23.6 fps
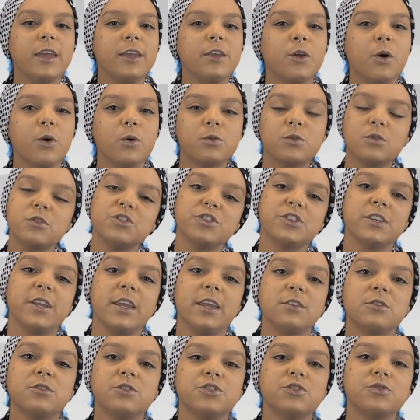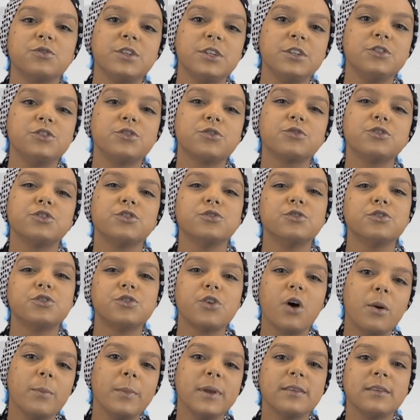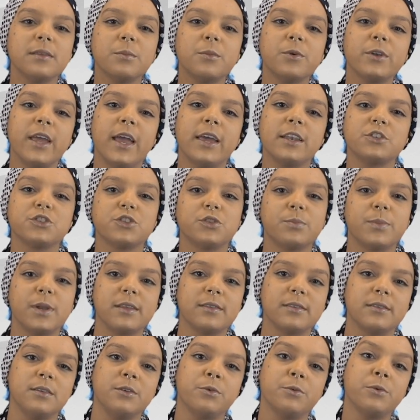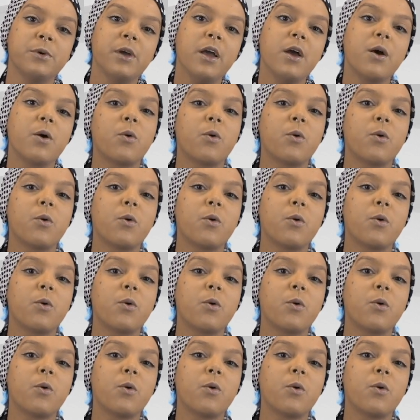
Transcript: e outros direitos jurídicos dos homens e mulheres do Brasil,